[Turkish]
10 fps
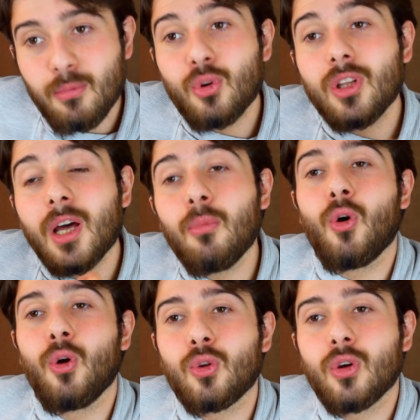Burada tam o
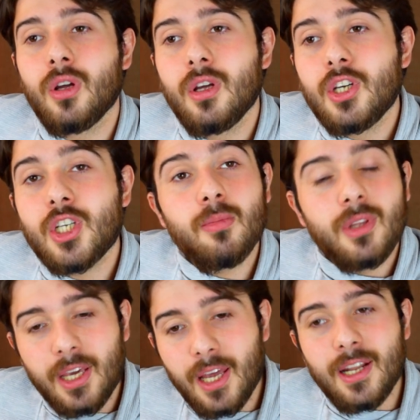oldu.
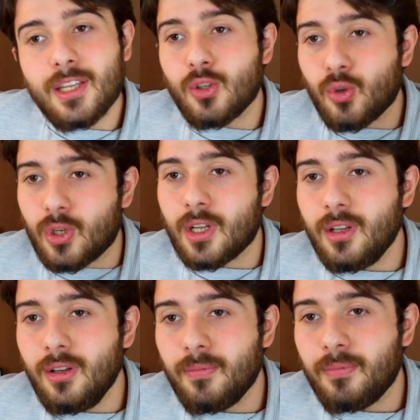Şimdi tekerlekçi
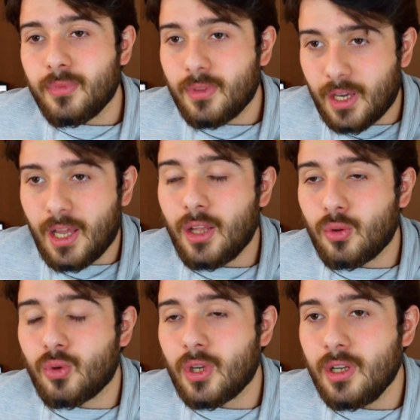dükkanı,
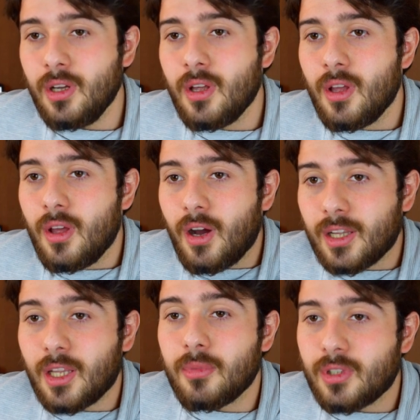tekerlek dükkanı
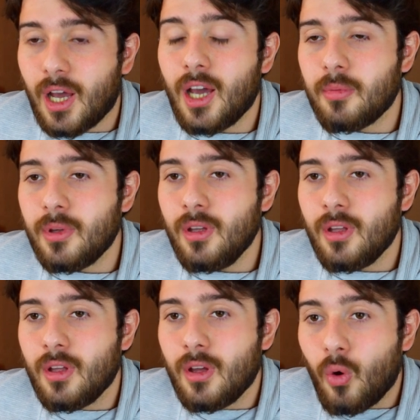adamın sahibi
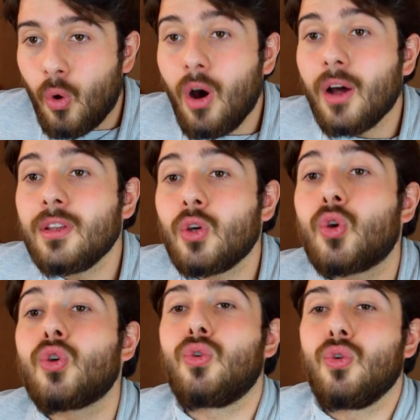o anda
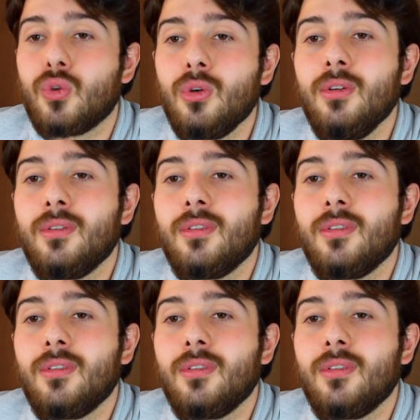güçlüydü